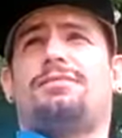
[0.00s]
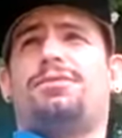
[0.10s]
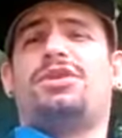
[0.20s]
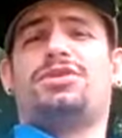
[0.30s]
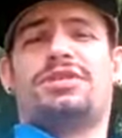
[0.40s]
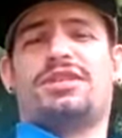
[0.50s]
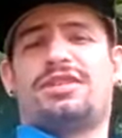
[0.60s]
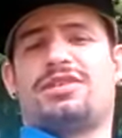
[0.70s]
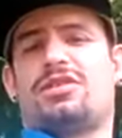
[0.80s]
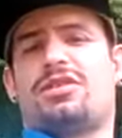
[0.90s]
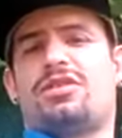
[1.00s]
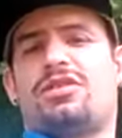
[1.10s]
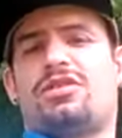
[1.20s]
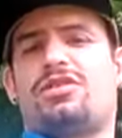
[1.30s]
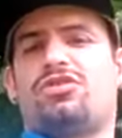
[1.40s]
Minus jest
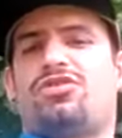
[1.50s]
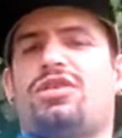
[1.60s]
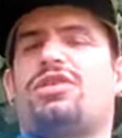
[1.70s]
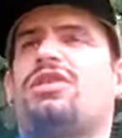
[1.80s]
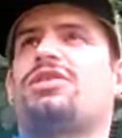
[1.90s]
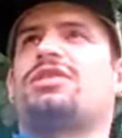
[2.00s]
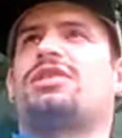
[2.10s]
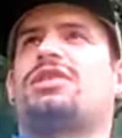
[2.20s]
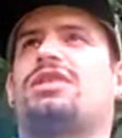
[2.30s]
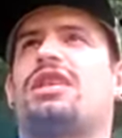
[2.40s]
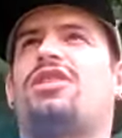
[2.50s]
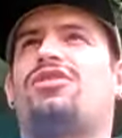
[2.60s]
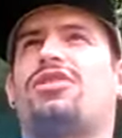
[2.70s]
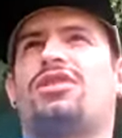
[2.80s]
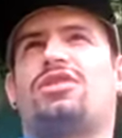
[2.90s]
to, że to jest
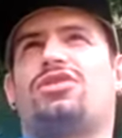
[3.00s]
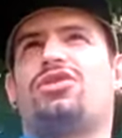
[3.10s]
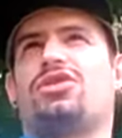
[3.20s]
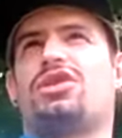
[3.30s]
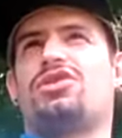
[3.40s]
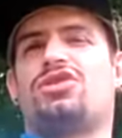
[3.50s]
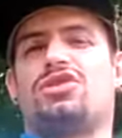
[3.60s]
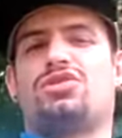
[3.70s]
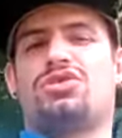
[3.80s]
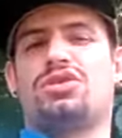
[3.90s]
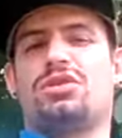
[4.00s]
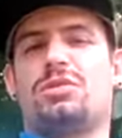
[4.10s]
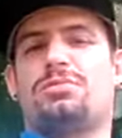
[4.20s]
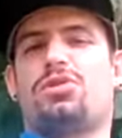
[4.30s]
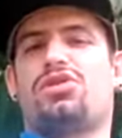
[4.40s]
też ciągnięcie ludzi
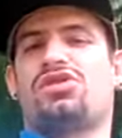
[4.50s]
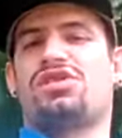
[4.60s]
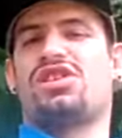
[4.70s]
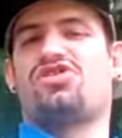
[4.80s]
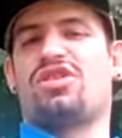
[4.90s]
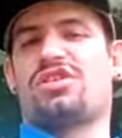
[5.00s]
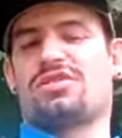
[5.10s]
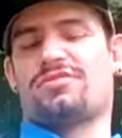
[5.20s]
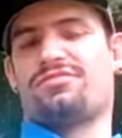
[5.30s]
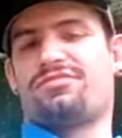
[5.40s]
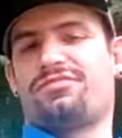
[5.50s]
po kieszeniach.